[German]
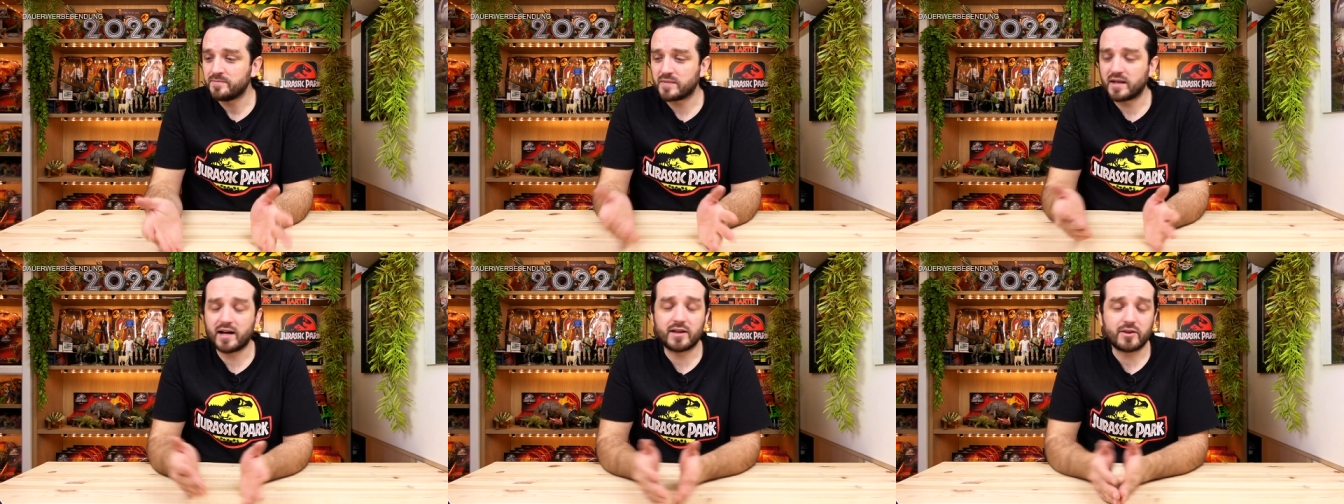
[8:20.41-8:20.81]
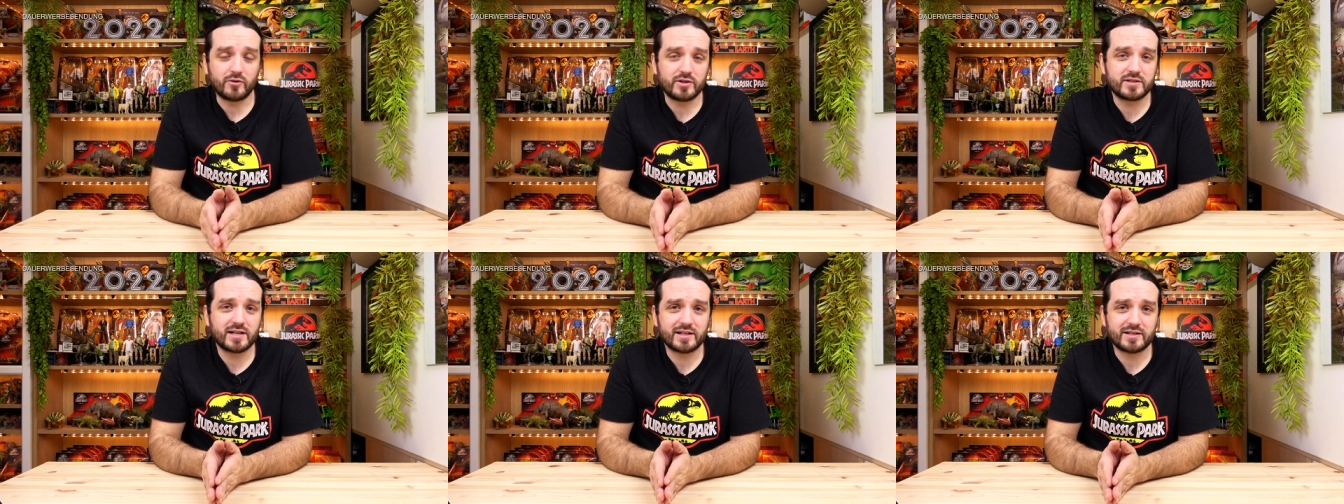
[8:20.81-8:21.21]
ja,
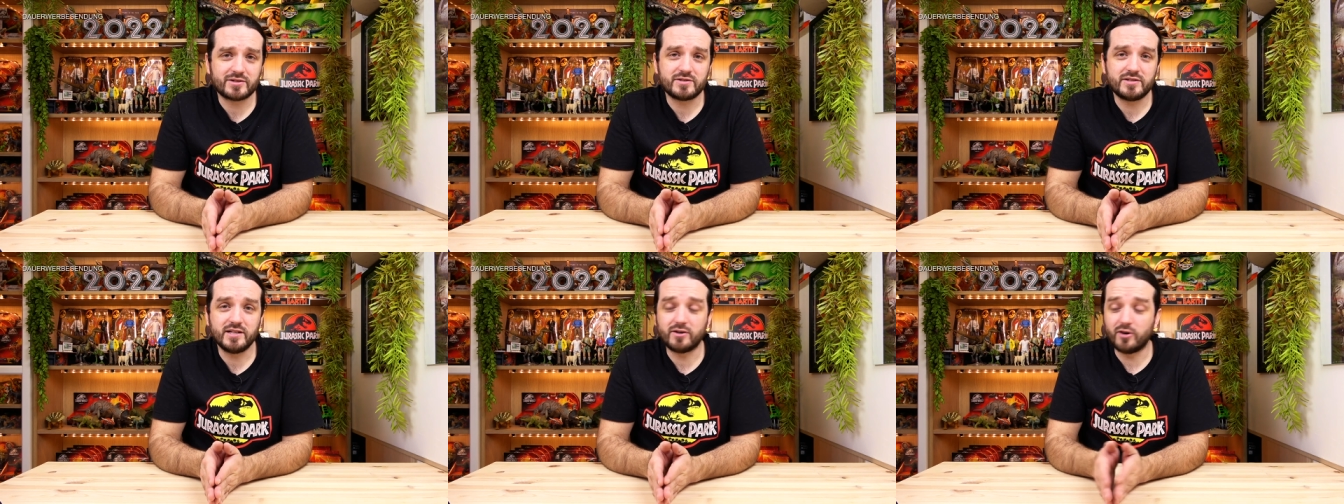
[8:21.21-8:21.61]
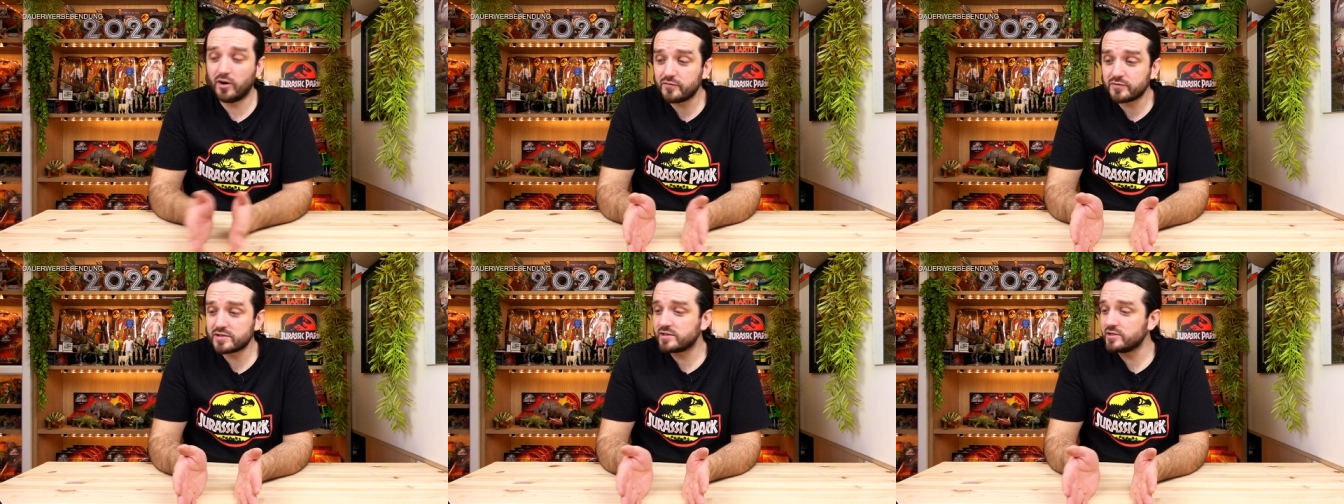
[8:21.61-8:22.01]
neuzeitlichen Tiere
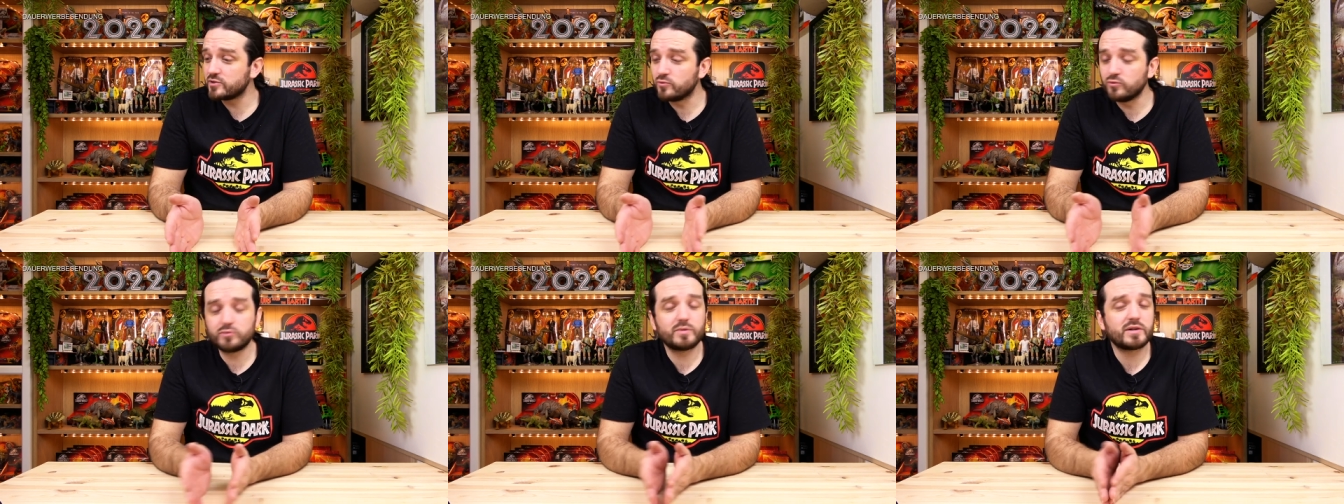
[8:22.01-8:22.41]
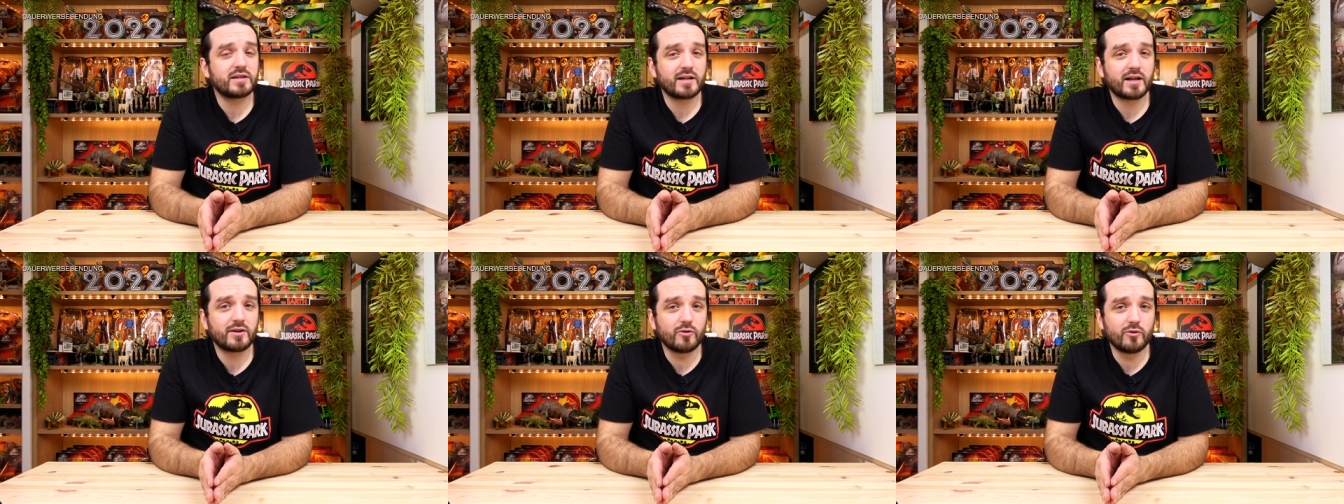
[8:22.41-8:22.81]
offensichtlich gut
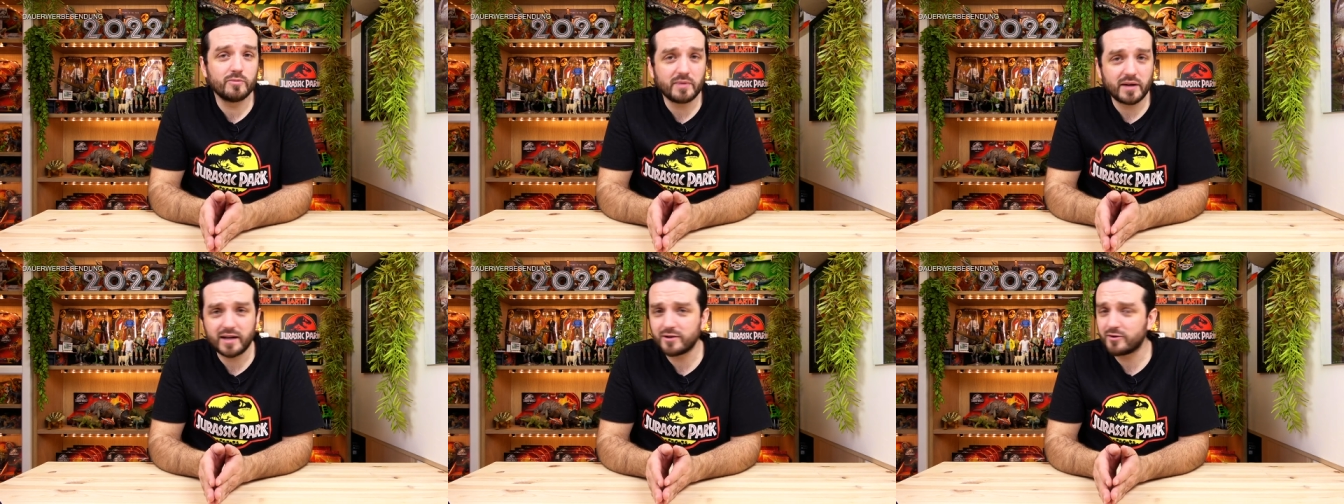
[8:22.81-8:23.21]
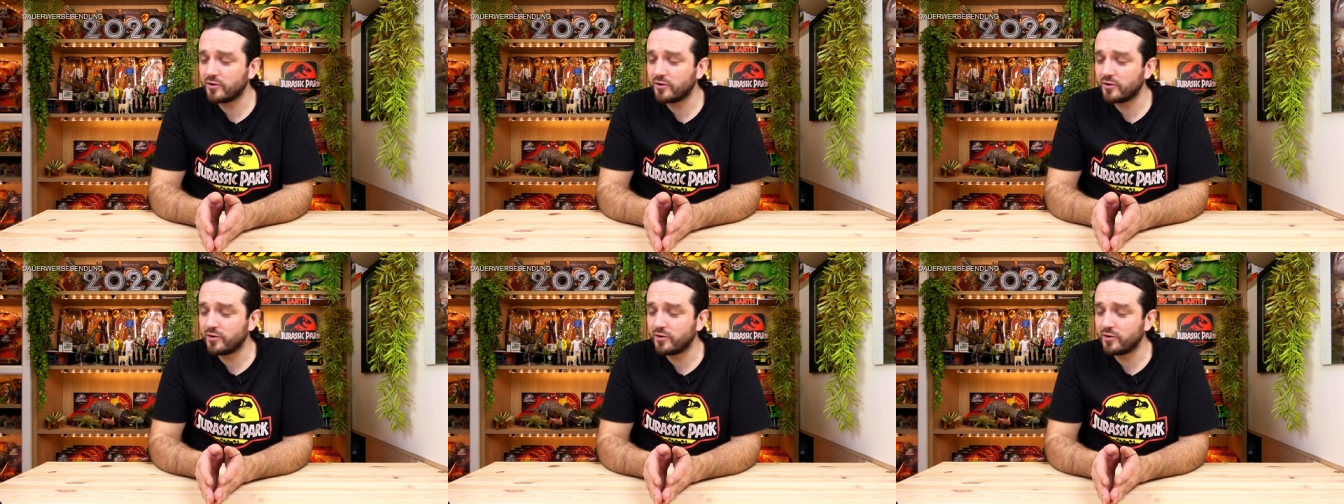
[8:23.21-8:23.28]
miteinander umgehen